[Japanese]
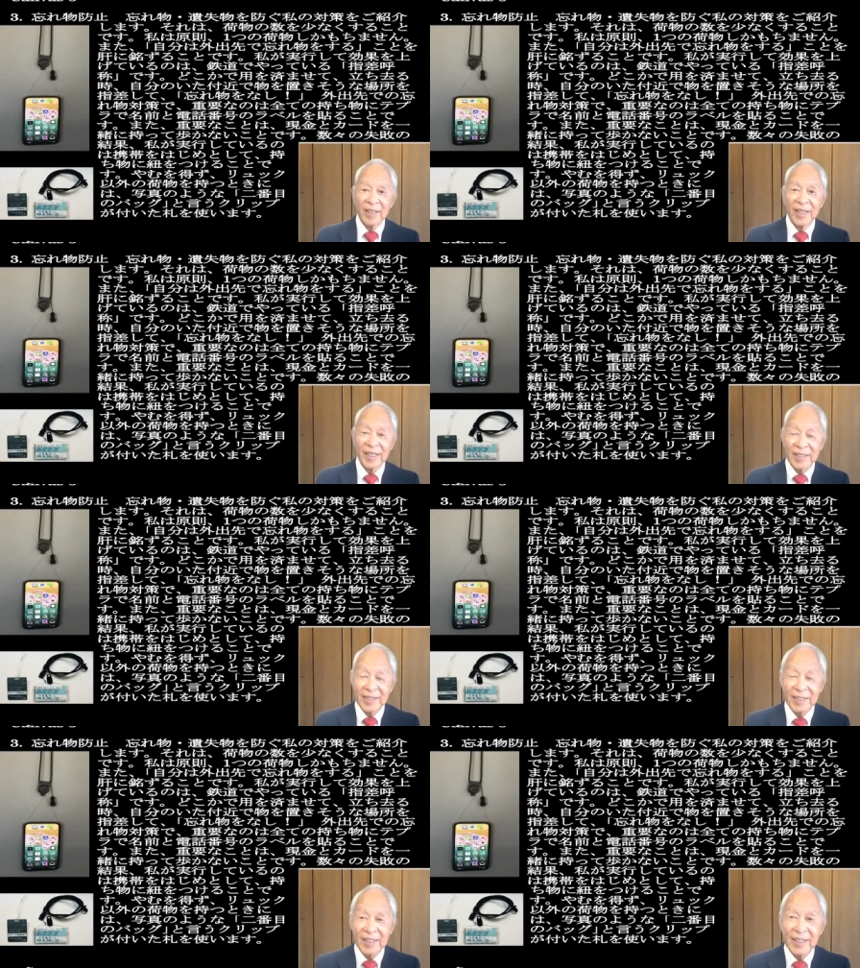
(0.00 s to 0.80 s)

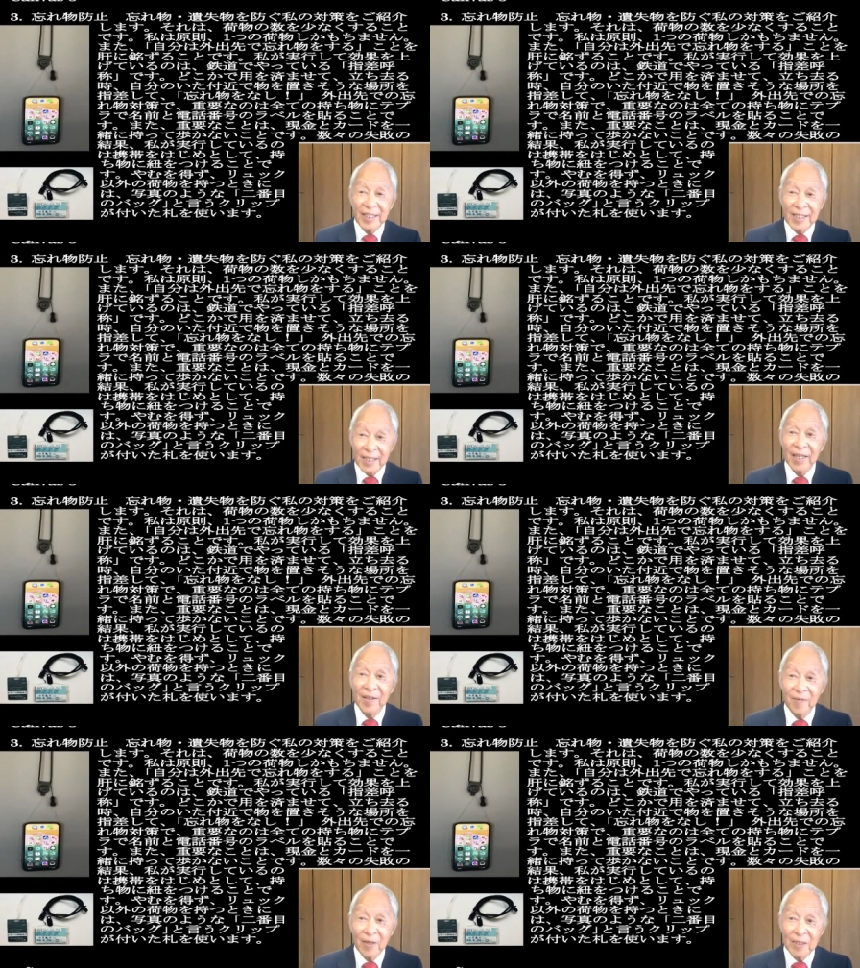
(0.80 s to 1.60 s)
えー、次にです
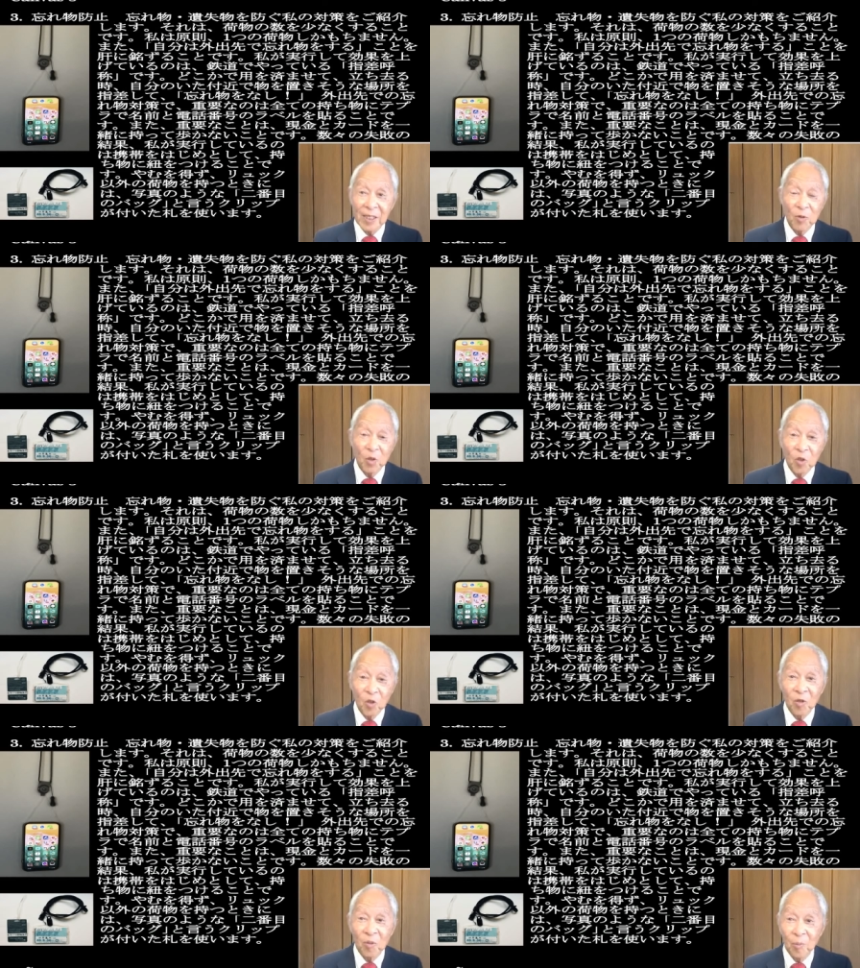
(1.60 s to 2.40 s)
ね忘れ
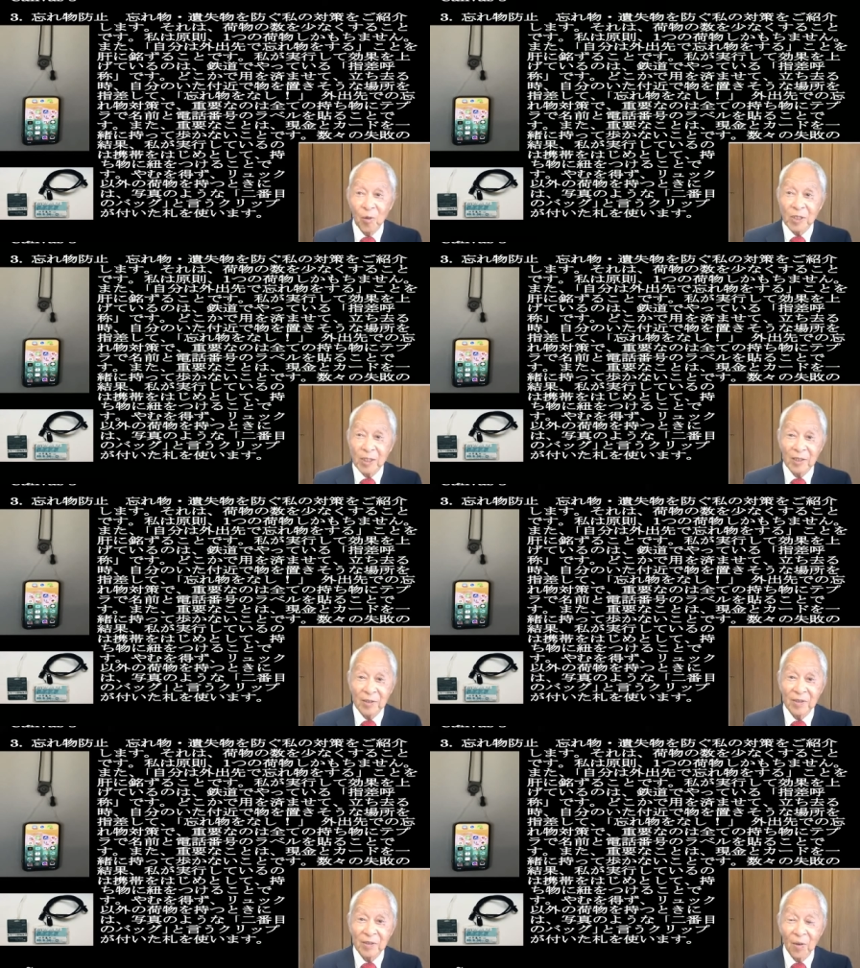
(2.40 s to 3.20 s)
物の防止
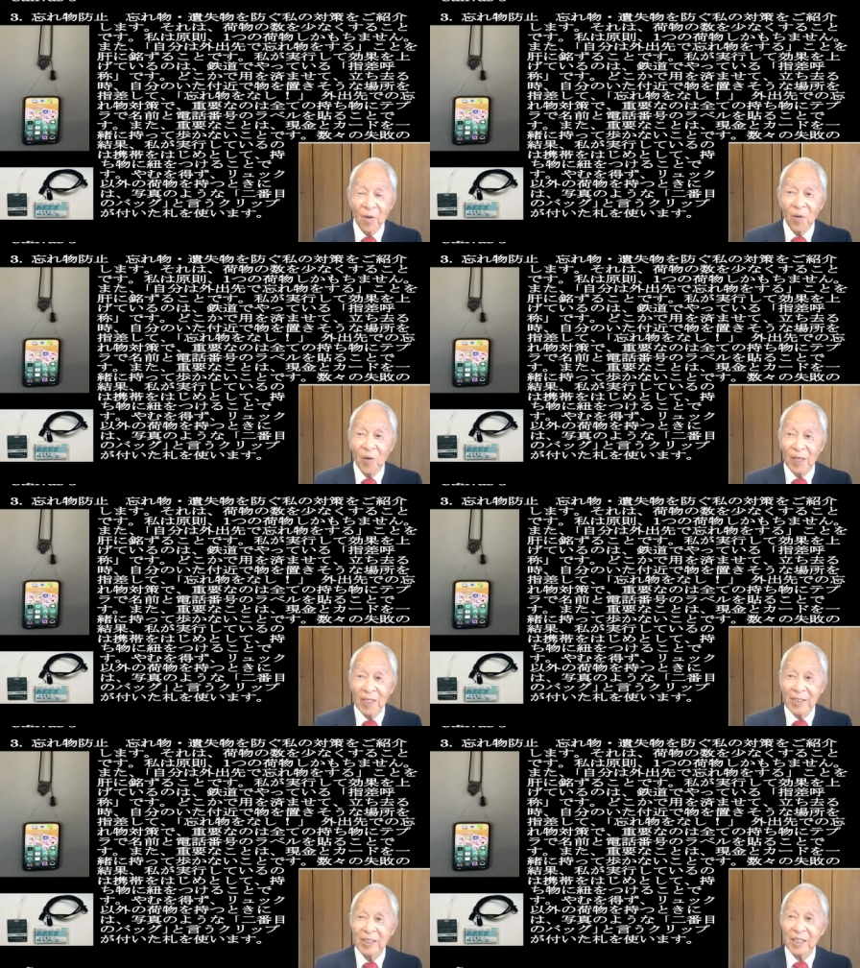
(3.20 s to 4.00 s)
策をお
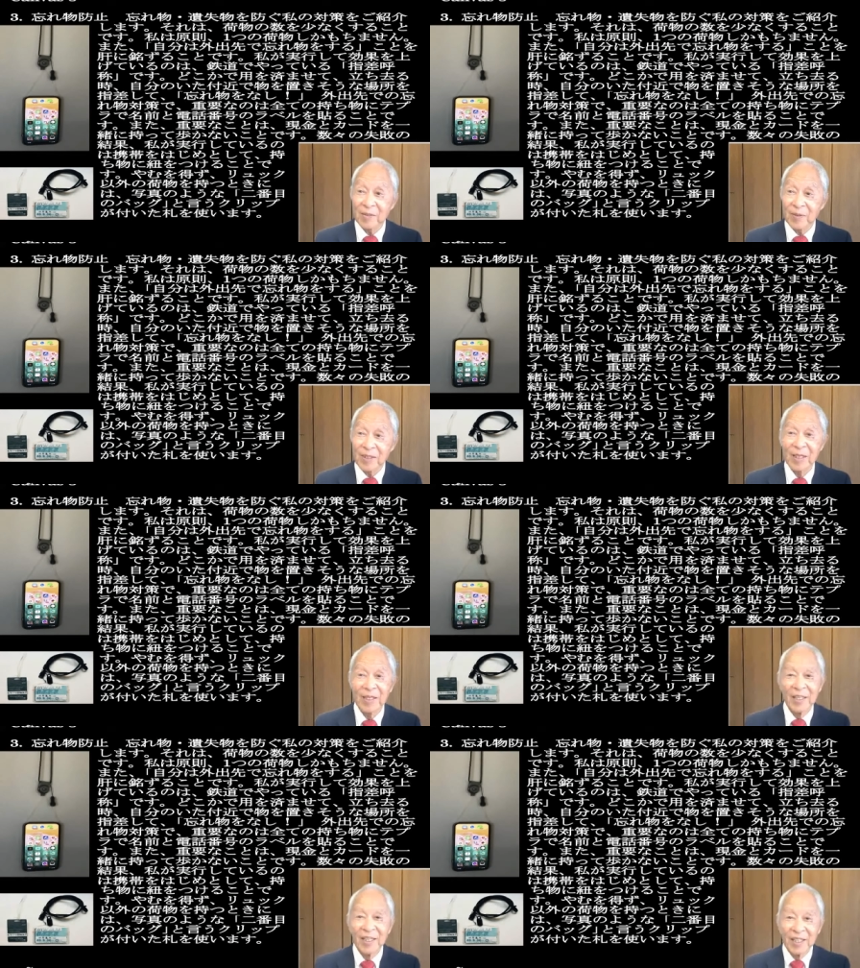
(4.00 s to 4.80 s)
話しいたします。
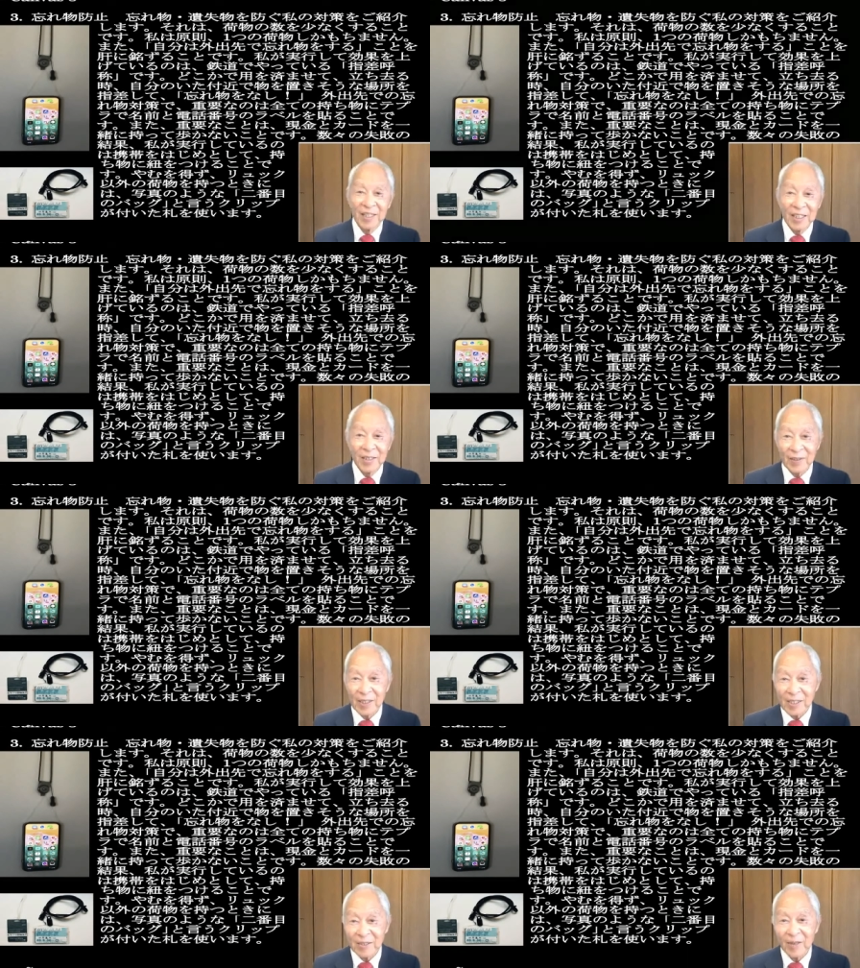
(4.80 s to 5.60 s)
えー、
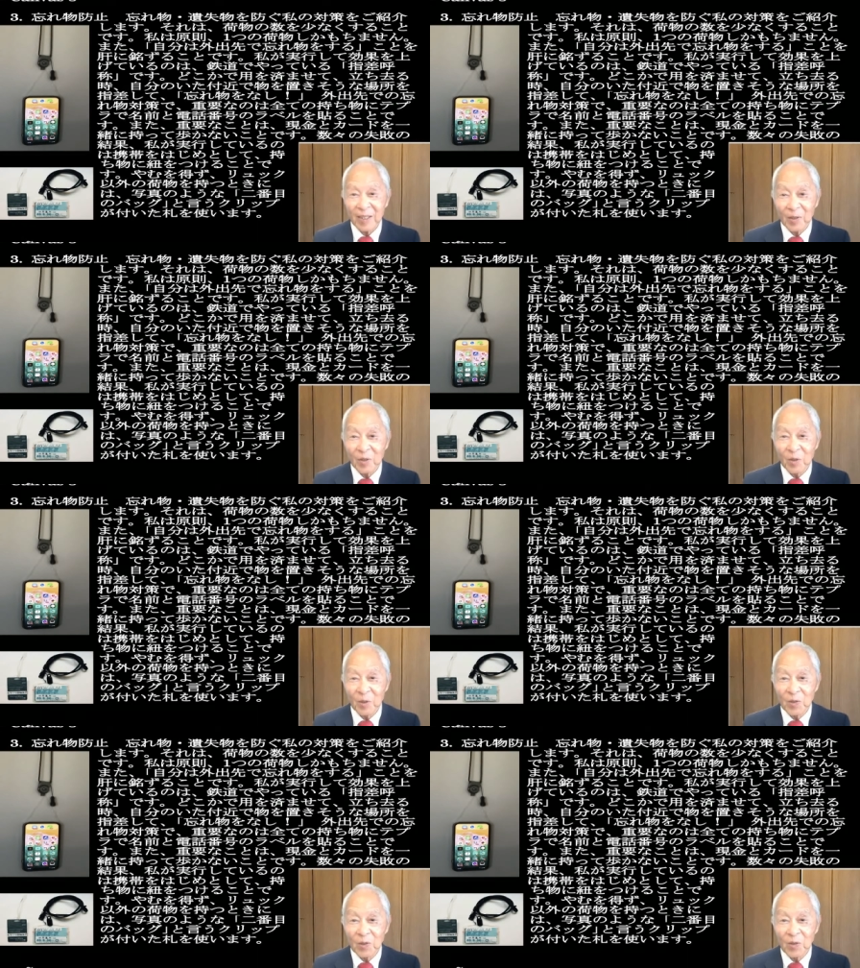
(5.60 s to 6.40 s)
私はあ
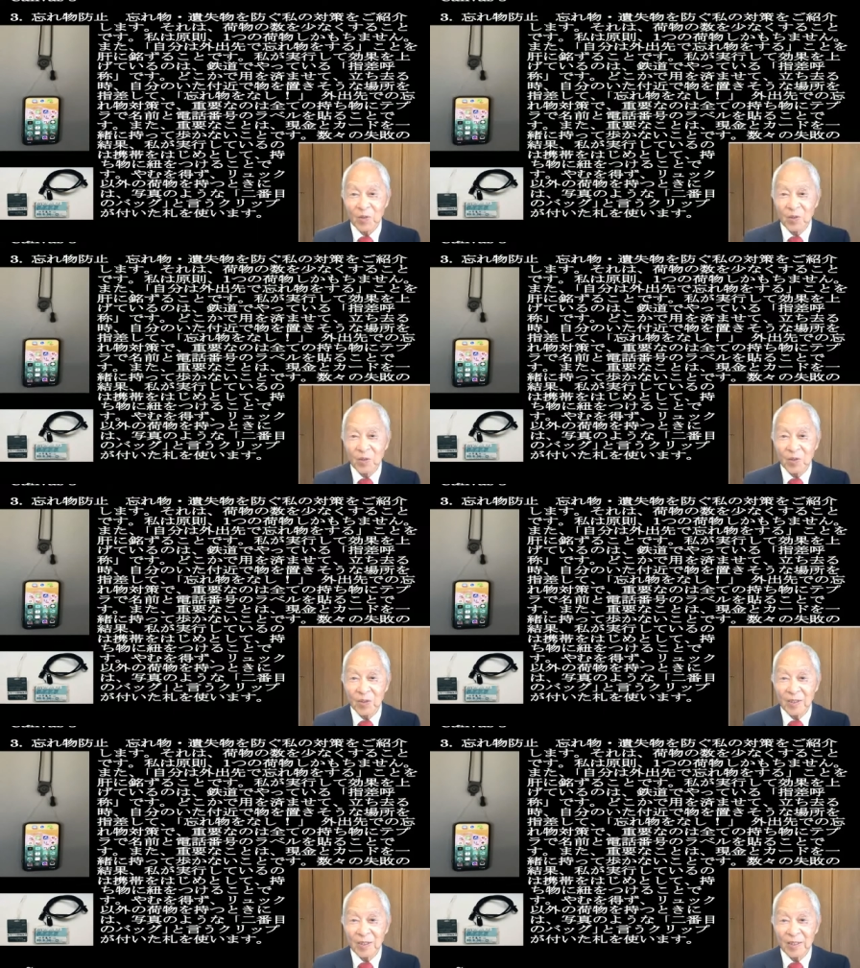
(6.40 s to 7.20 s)

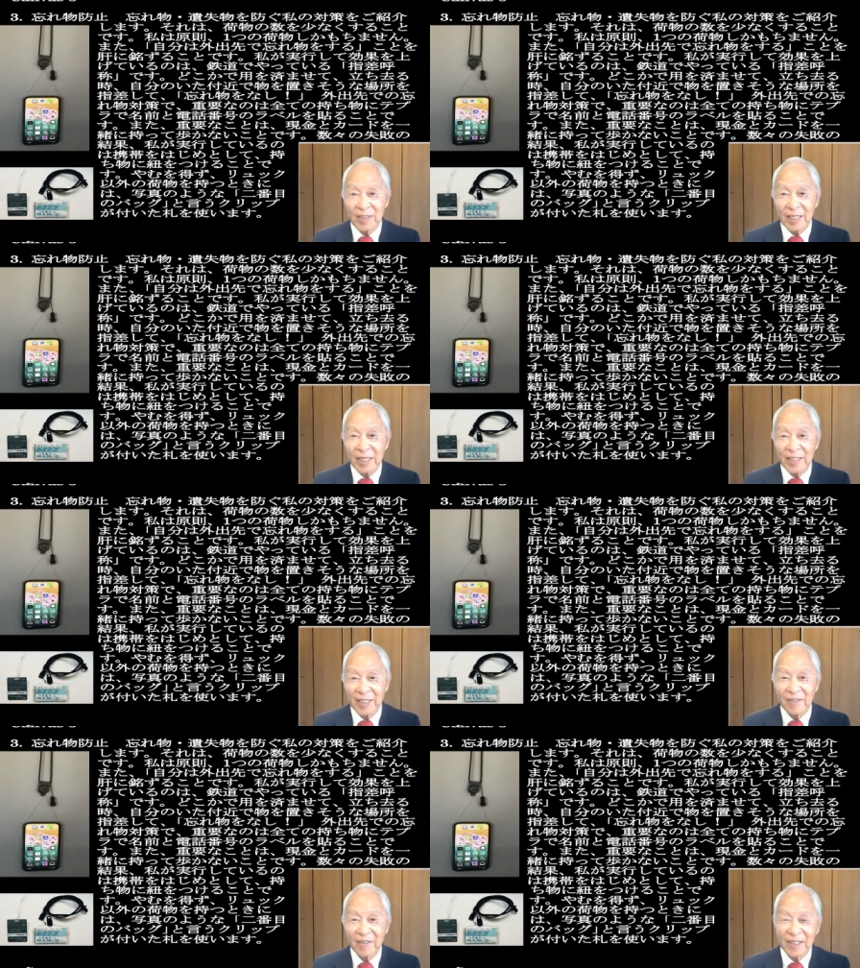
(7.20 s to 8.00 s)
のやや
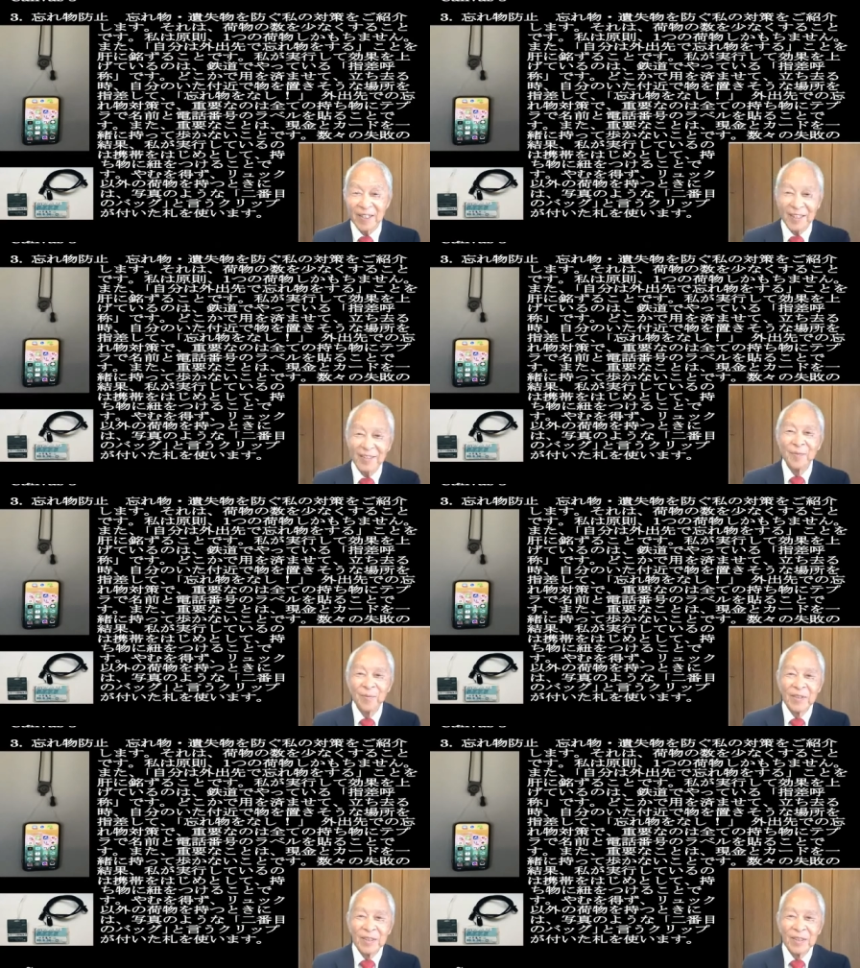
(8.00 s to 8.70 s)
言い訳